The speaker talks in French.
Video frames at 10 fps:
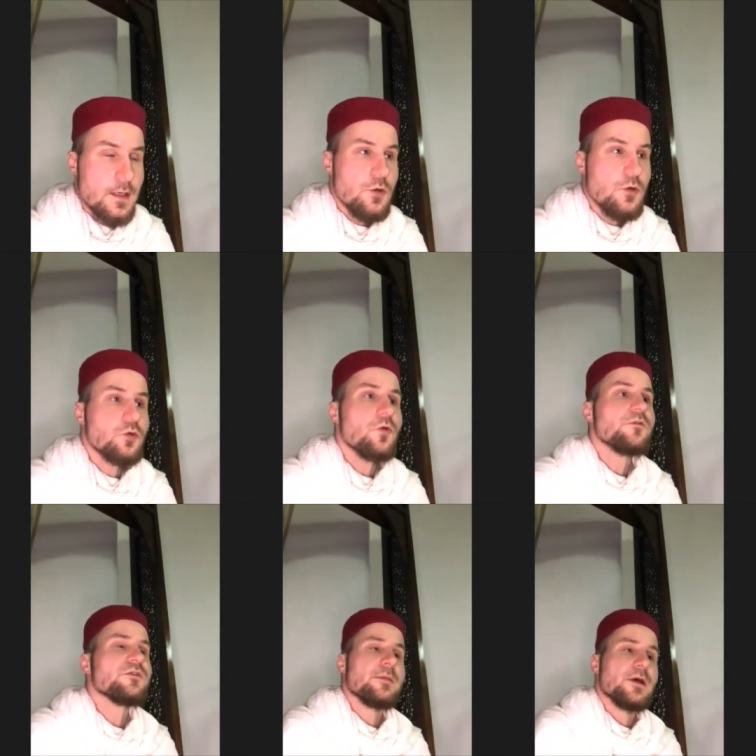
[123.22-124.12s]
une
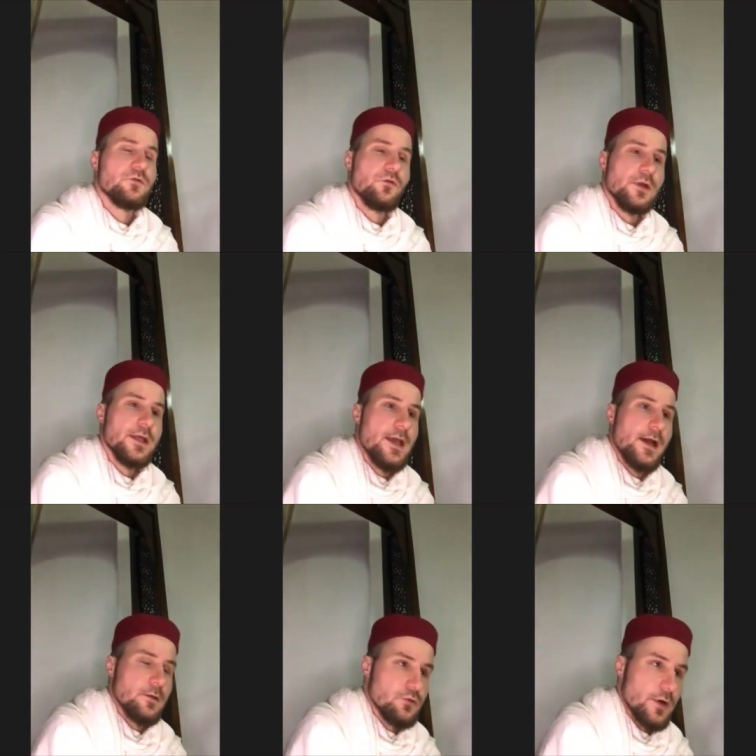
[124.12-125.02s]
confirmation
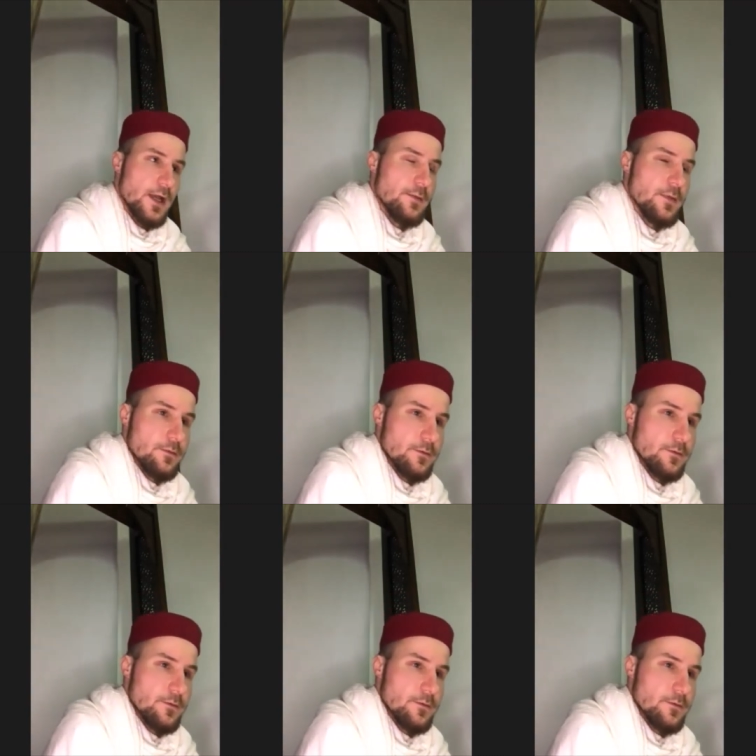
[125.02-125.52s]
légale pour elle-même